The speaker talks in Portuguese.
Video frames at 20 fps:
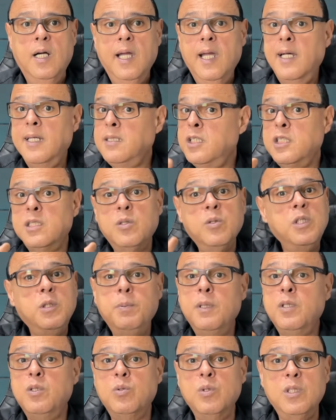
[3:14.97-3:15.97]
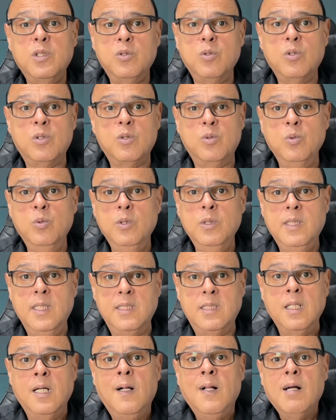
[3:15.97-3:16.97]
Essas são as pessoas
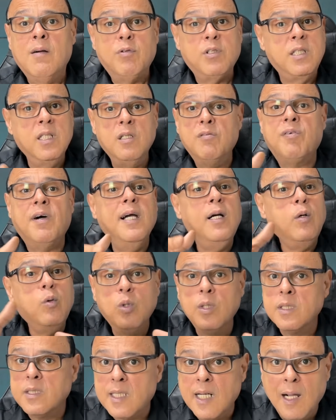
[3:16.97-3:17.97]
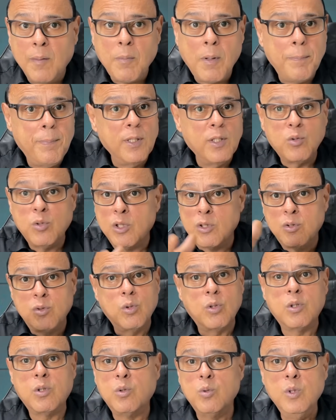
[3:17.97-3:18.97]
sortudas. Você não vai encontrar uma pessoa
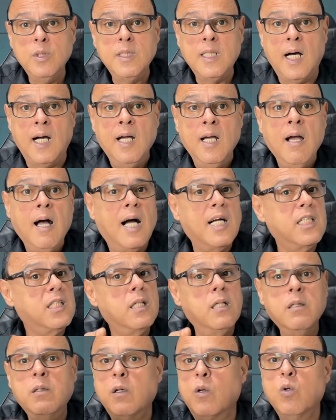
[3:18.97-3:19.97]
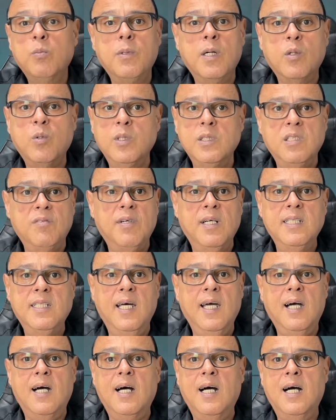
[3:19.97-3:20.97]
sortuda achando que alguma coisa vai dar
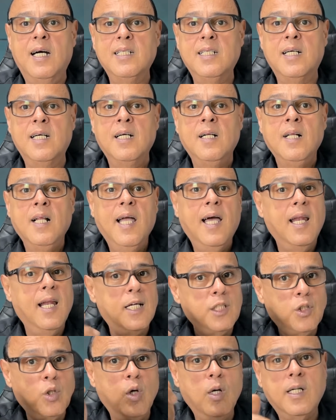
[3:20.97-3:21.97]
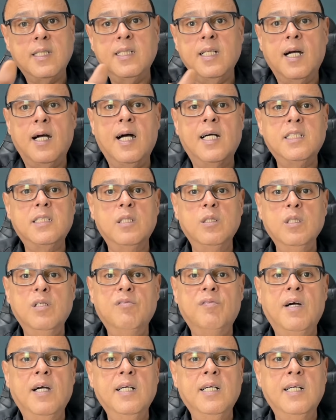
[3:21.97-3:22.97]
errada, ela joga achando que
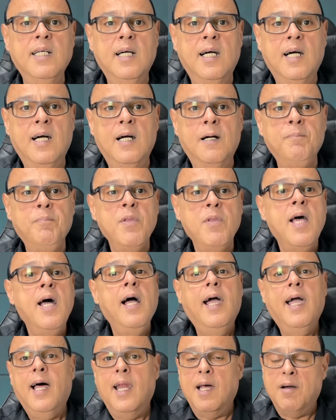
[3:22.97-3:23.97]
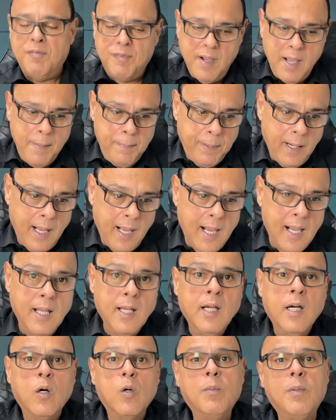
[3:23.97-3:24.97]
vai ganhar ela vai para
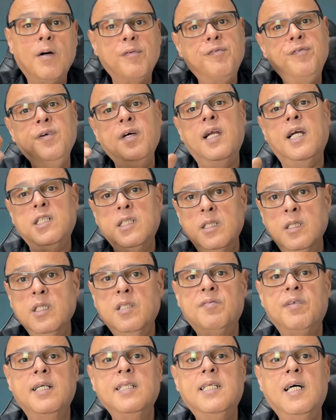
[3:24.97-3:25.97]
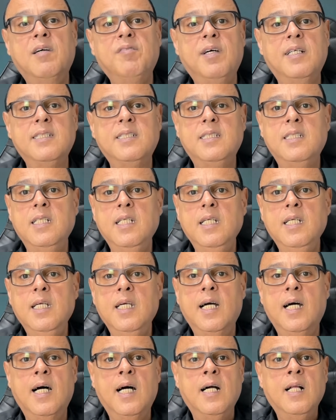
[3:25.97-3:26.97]
uma fila achando que vai estar tá
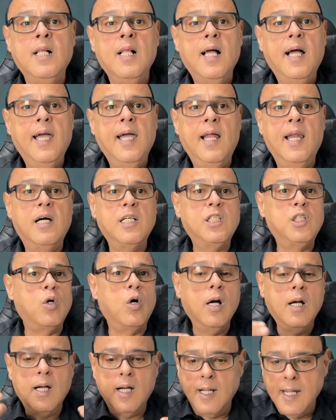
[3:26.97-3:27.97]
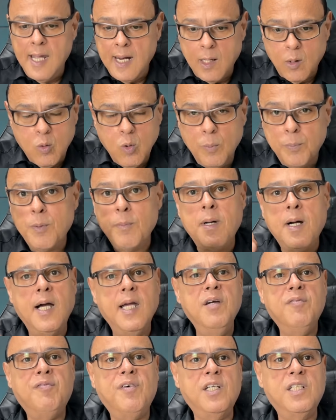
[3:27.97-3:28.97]
vazia, ela joga, ela compra uma
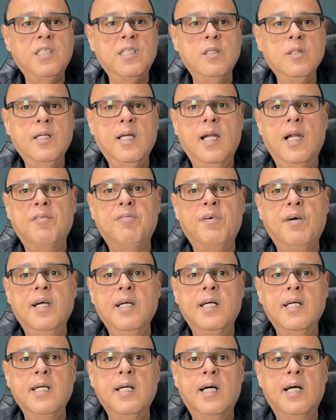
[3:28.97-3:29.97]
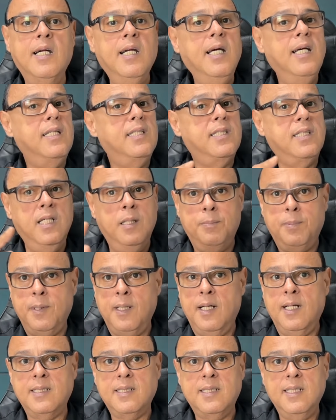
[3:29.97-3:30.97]
rifa achando que ela vai ganhar, nem sempre
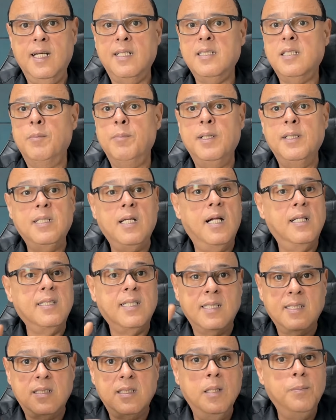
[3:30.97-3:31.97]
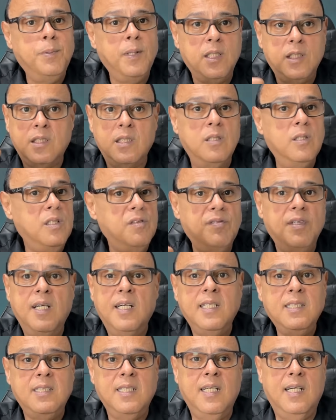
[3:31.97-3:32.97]
ela acerta, mas ela está sempre achando que vai
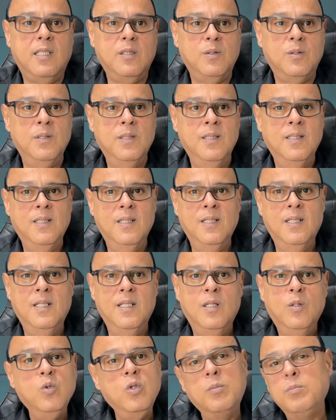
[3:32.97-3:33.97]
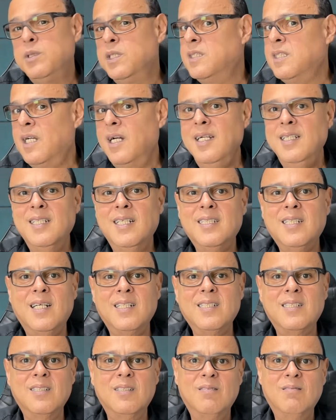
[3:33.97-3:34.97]
dar certo. O nome disso é lei da
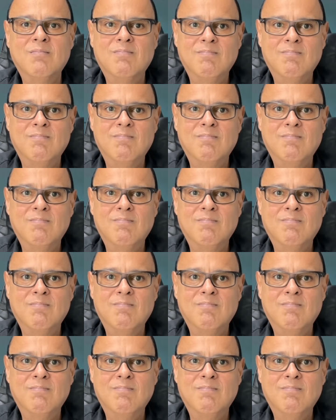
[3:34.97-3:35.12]
atração.